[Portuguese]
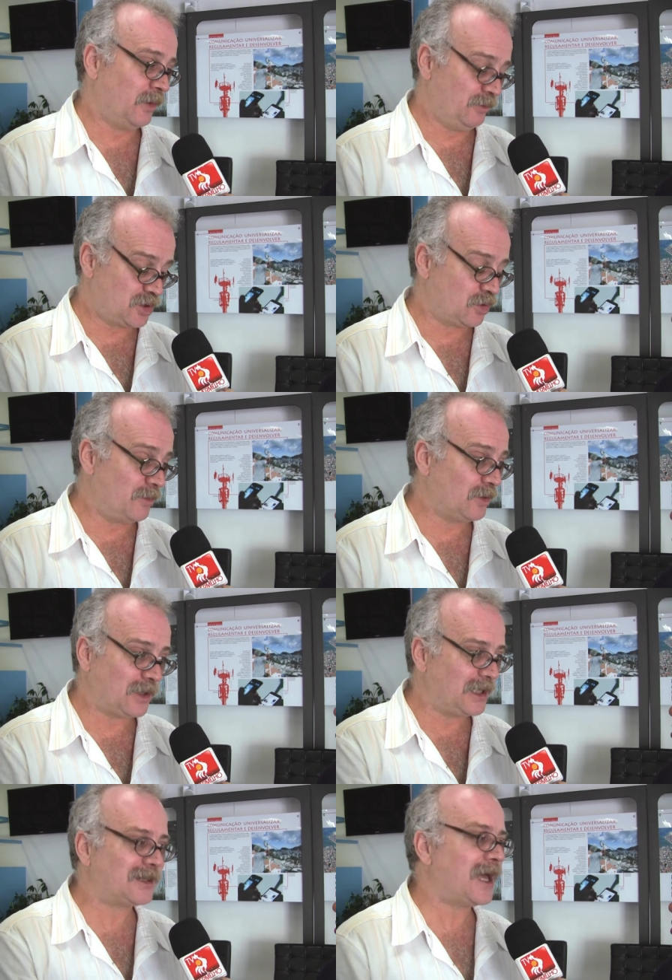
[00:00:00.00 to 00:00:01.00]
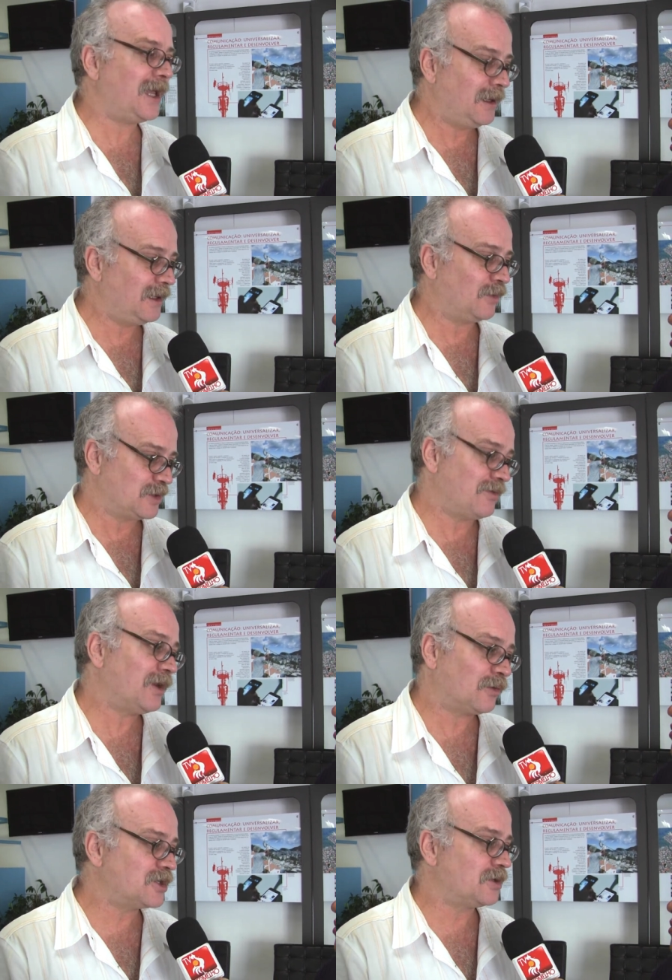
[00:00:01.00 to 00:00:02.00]
um instrumento que está, inclusive,
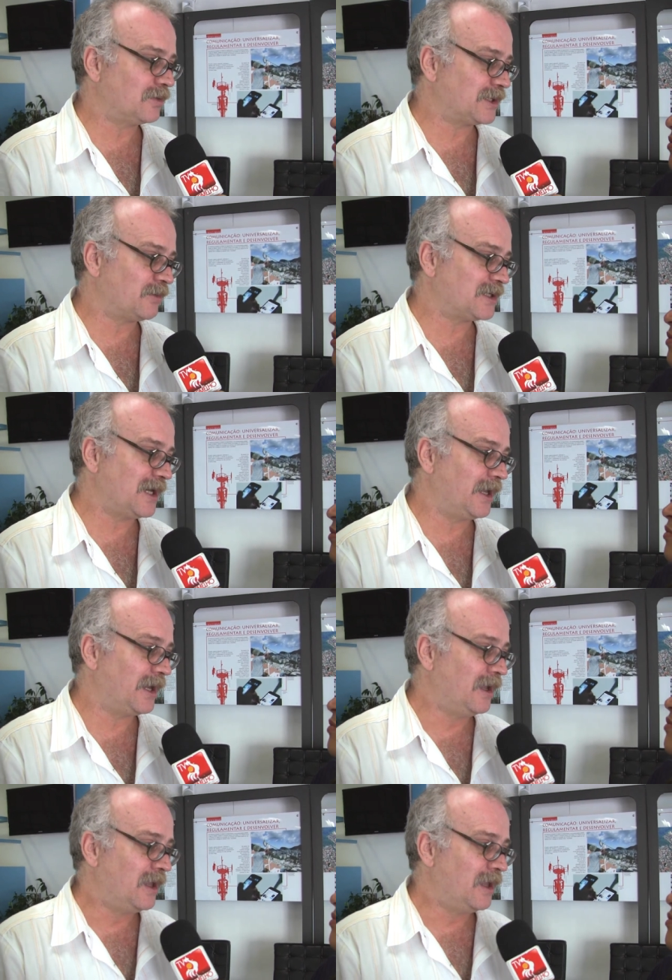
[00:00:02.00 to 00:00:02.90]
na Constituição brasileira brasileira,